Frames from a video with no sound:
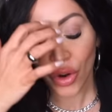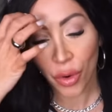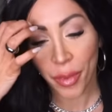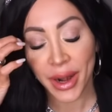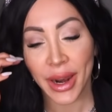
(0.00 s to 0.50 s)

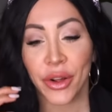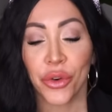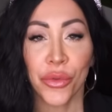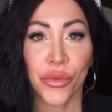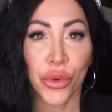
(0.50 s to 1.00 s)
volevo parlare
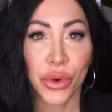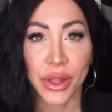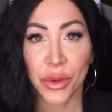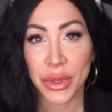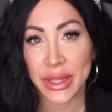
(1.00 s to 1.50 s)
con
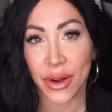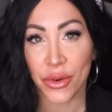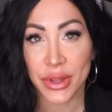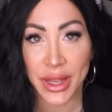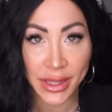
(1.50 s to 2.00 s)
voi di questa
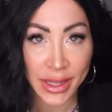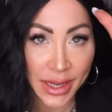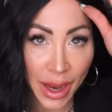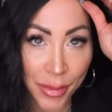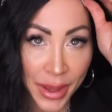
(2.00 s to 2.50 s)
cosa
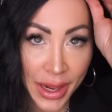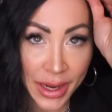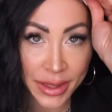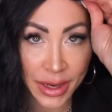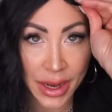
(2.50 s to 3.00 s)
dei
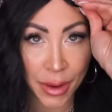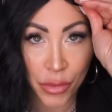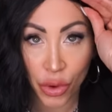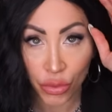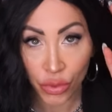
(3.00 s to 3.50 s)
capelli, del
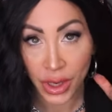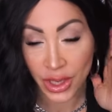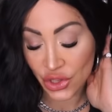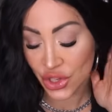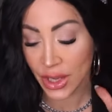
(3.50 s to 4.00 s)
cambio look,
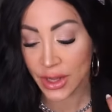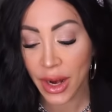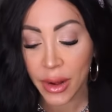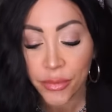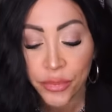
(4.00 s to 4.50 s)

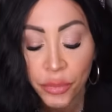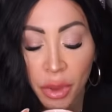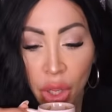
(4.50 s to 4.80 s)
eccetera.